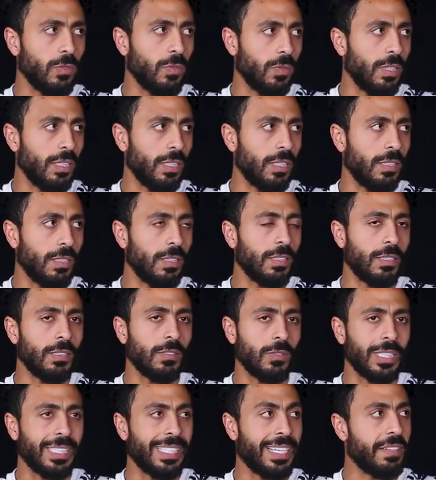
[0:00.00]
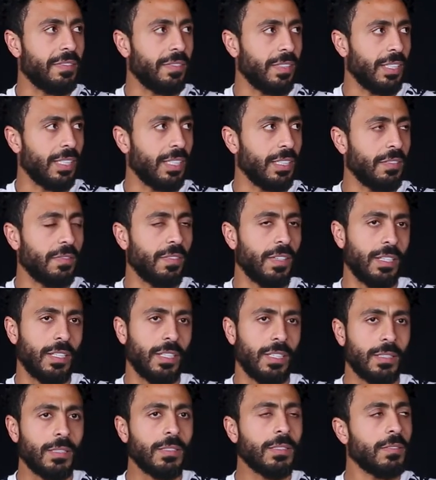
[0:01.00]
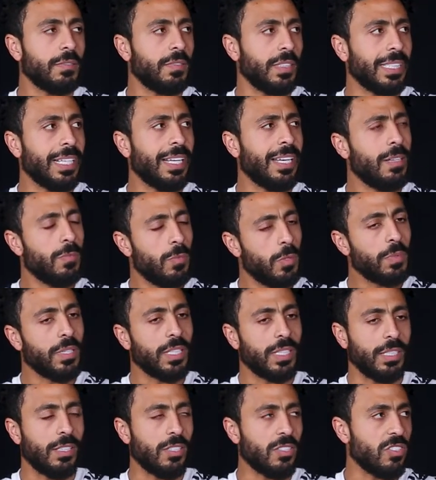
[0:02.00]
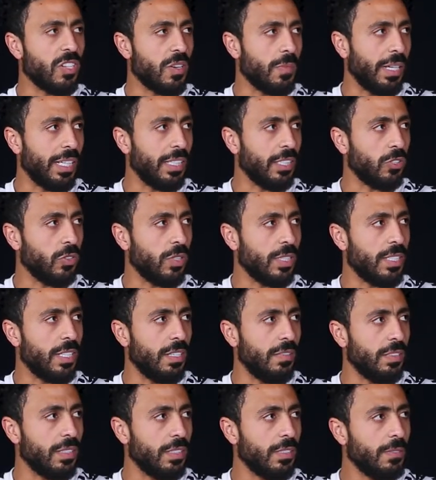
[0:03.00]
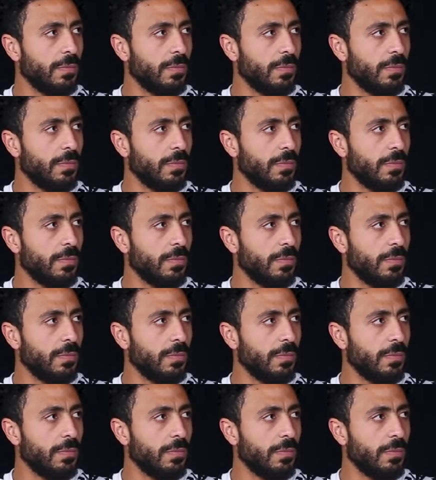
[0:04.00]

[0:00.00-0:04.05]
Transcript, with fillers: واداري في النادي ف... فده اللي ممكن اثر معانا شويه السنه اللي فاتت